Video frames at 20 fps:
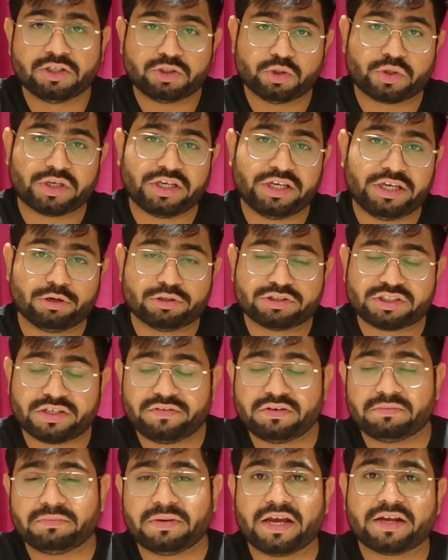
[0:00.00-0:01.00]
जो कि हीरो
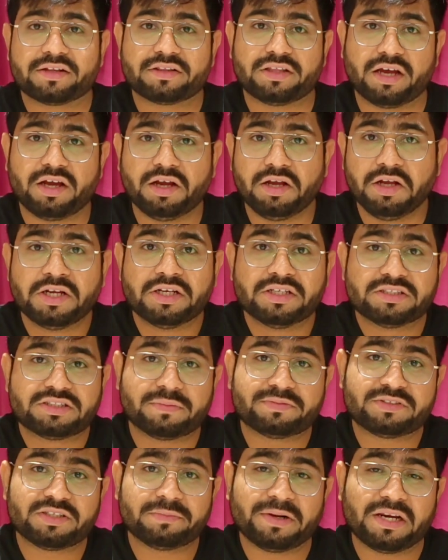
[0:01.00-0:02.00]
सेवन ब्लैक था
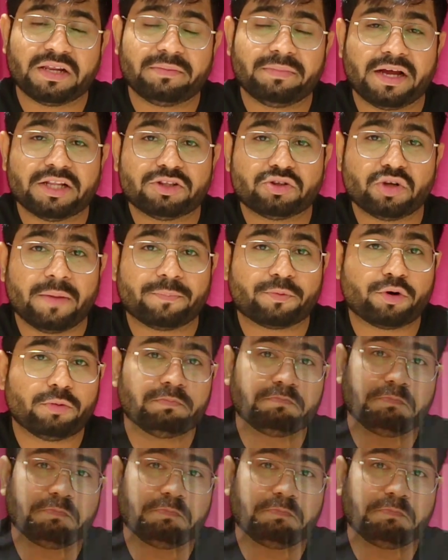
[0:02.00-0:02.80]
सबसे पहली बात तो आपको